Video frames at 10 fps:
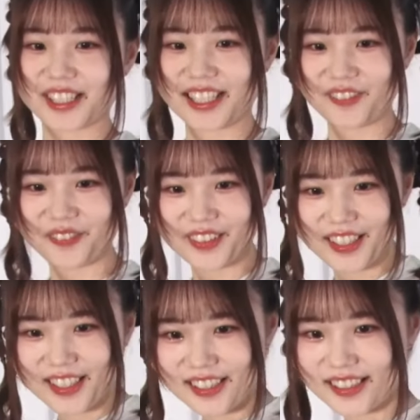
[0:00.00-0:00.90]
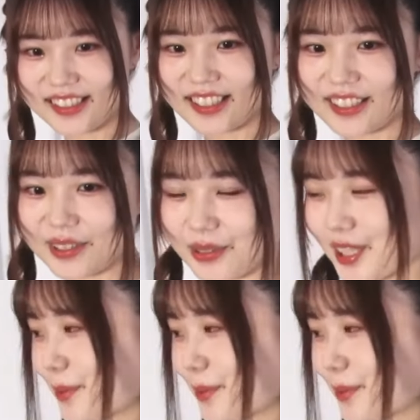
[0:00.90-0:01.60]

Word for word: な時間でござい